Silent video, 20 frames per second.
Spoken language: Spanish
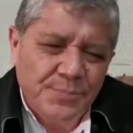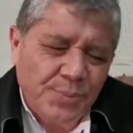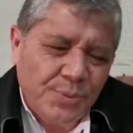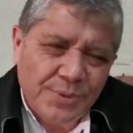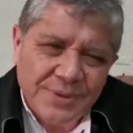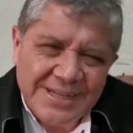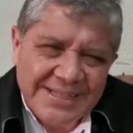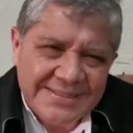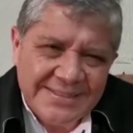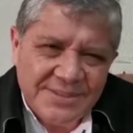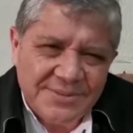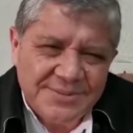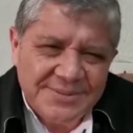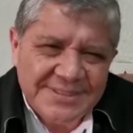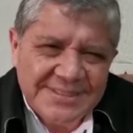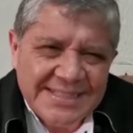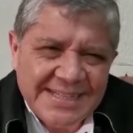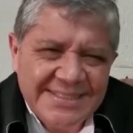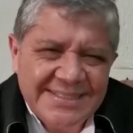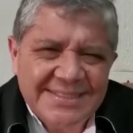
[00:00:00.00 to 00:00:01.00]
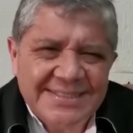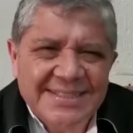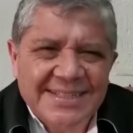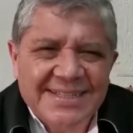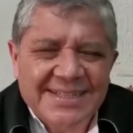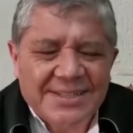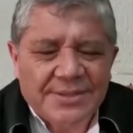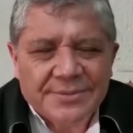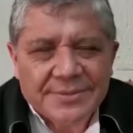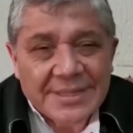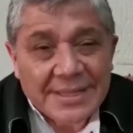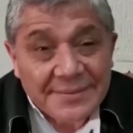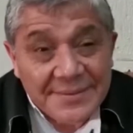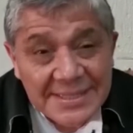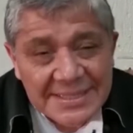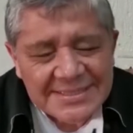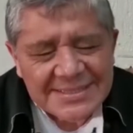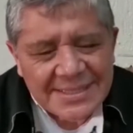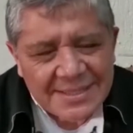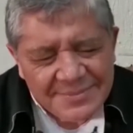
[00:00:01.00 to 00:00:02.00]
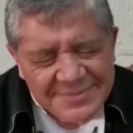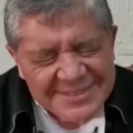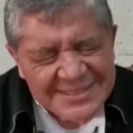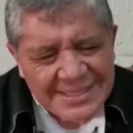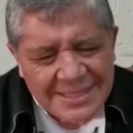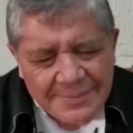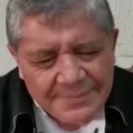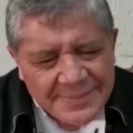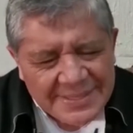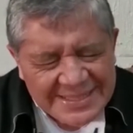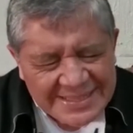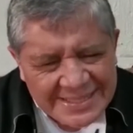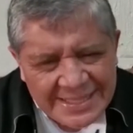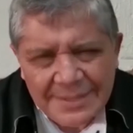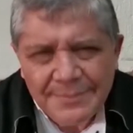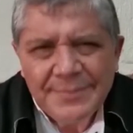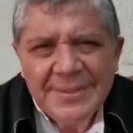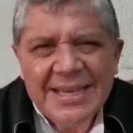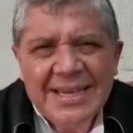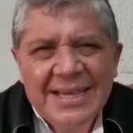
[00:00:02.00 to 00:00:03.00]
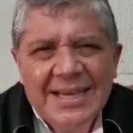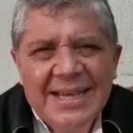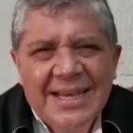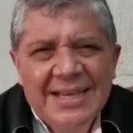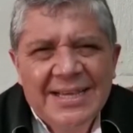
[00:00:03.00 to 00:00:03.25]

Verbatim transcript: por las circunstancias en que todavía estamos de la pandemia,